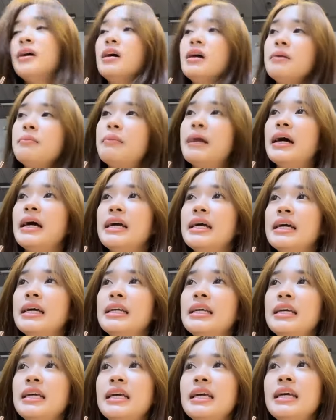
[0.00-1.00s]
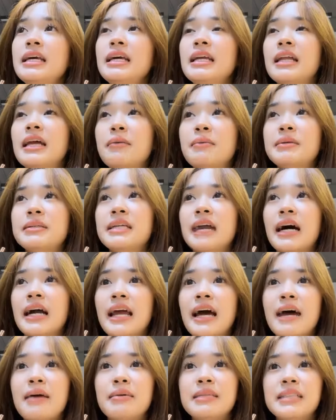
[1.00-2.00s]
ไปที่ธรรมศาสตร์ท่า
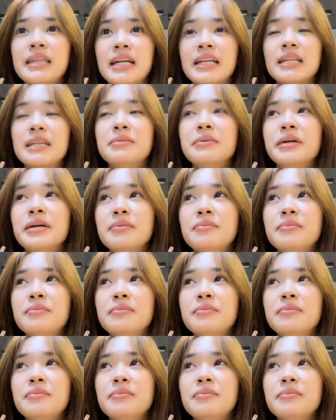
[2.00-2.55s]
ประจันใช่ไหม